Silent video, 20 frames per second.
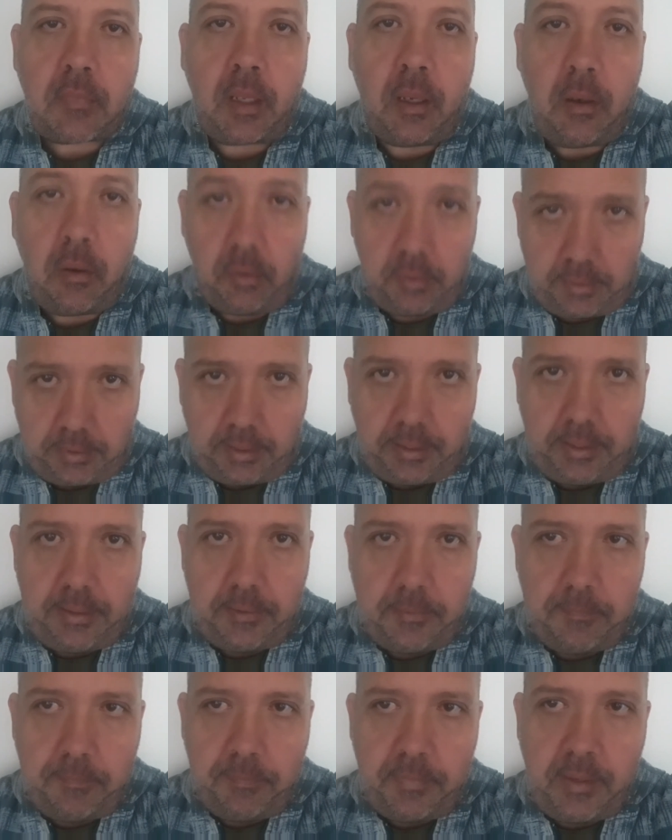Ok?
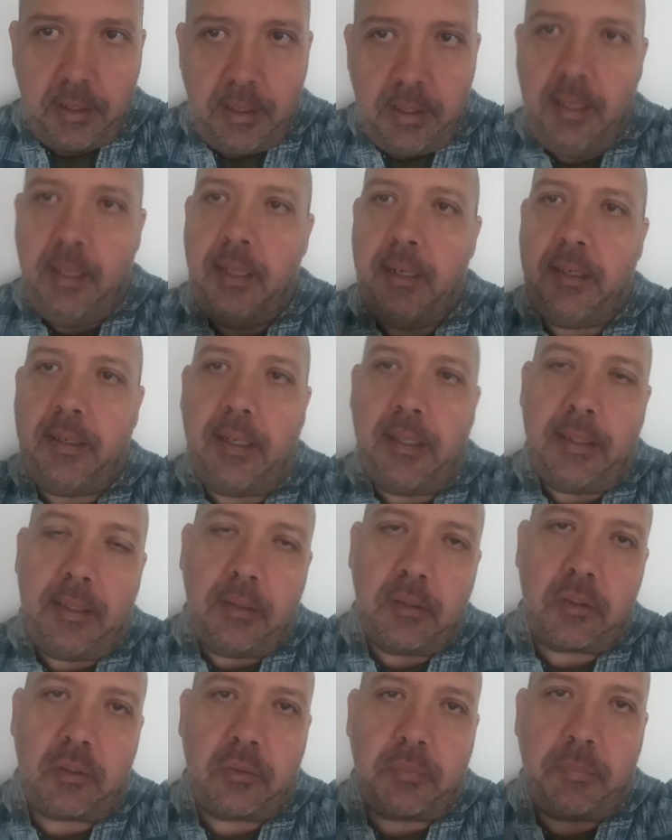Que
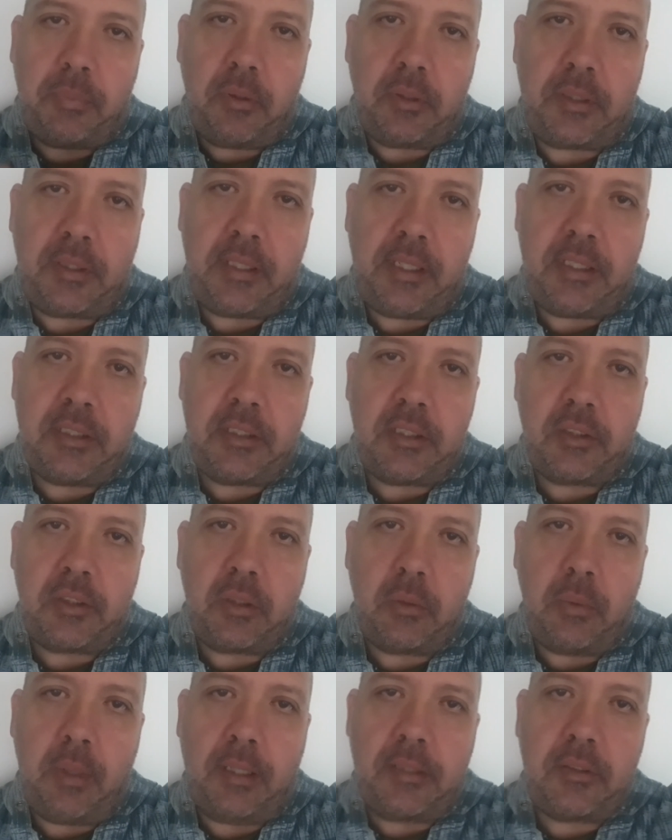Deus te proteja, te
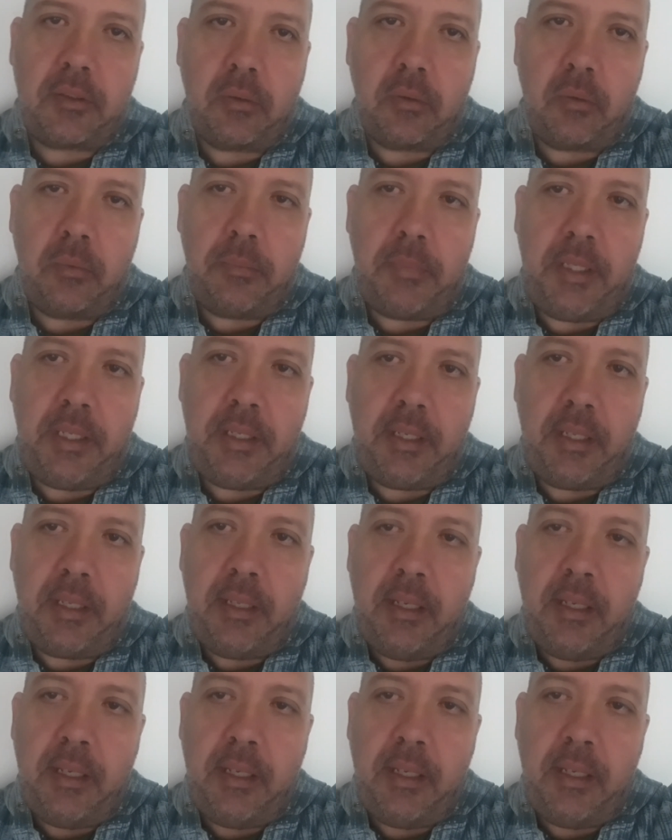guarde, te ilumine